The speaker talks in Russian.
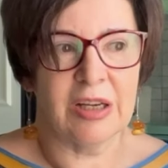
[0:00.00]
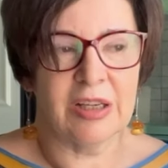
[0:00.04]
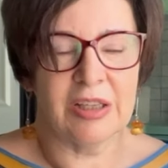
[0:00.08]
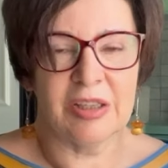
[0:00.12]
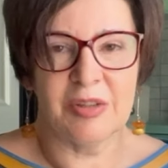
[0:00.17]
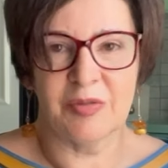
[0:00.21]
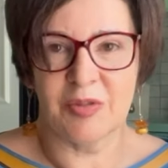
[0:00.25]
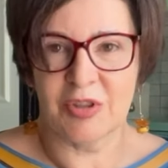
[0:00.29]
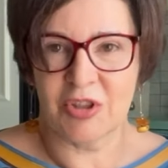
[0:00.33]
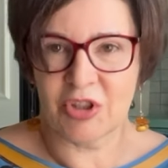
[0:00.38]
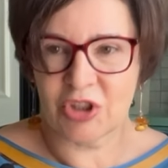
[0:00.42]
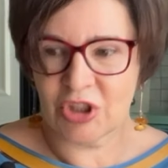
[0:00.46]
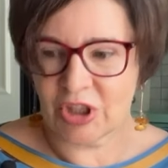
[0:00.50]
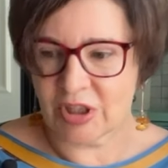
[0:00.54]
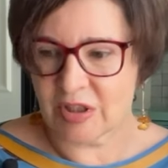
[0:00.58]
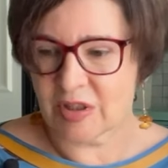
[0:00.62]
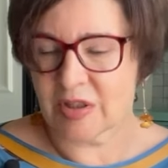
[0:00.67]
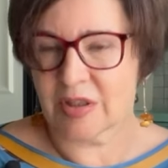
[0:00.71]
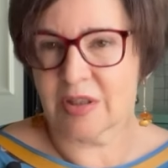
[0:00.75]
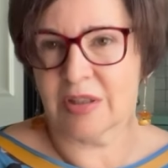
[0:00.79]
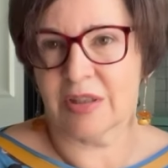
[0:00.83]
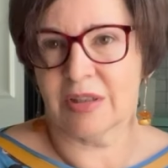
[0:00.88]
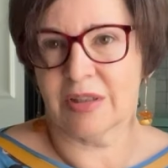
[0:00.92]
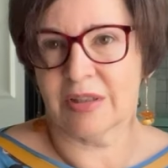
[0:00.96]
И вот
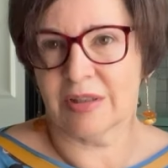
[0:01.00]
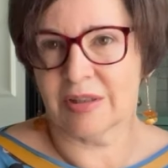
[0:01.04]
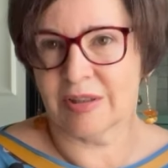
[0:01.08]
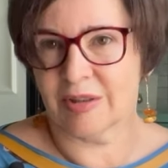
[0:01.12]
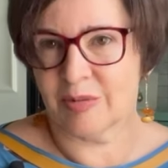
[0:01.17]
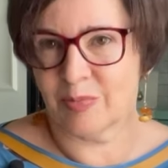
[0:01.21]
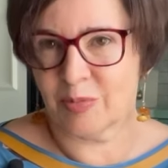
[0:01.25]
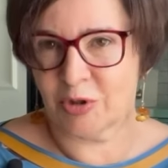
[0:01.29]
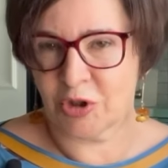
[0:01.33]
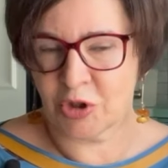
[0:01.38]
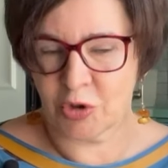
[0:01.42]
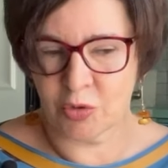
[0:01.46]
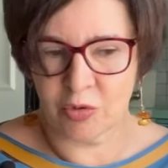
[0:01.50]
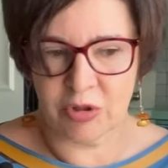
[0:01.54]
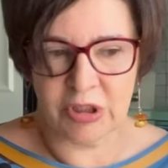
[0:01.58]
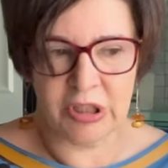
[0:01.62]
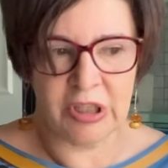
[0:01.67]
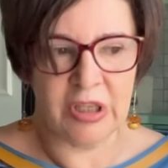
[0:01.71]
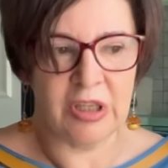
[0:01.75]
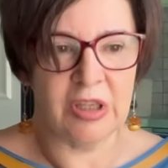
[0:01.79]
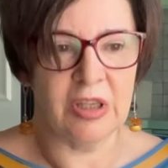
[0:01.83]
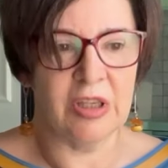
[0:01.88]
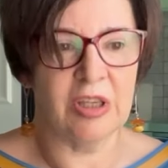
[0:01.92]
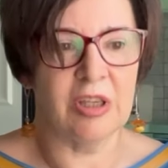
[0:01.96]
сейчас э, пишу
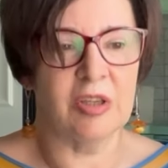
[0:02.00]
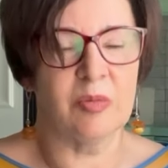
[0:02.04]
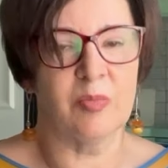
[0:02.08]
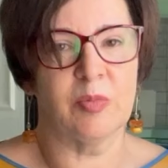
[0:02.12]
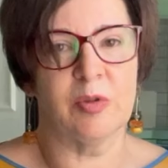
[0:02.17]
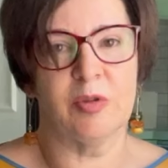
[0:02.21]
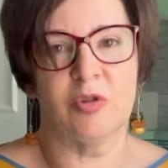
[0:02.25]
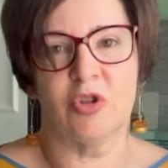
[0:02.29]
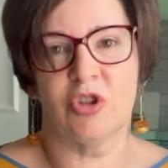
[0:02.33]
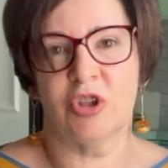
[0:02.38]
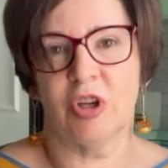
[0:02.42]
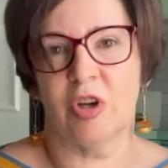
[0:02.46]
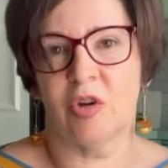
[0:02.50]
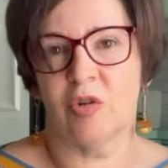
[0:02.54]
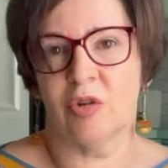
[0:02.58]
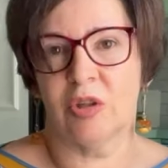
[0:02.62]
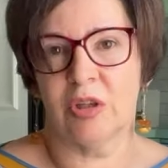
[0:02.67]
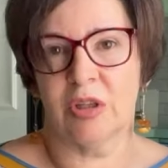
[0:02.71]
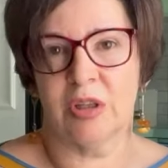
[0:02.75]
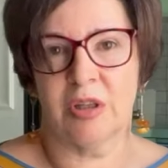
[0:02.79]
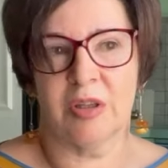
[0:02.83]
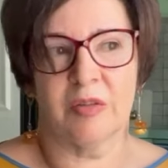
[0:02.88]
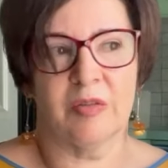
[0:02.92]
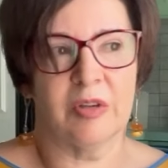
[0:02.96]
книги и получаю от
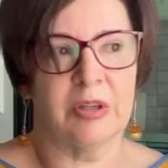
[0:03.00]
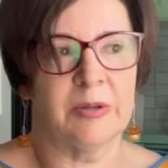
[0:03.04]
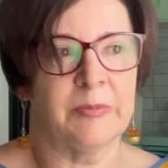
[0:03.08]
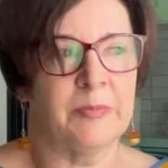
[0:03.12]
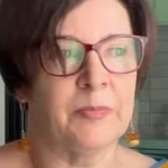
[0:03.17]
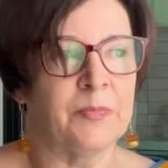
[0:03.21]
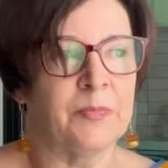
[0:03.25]
этого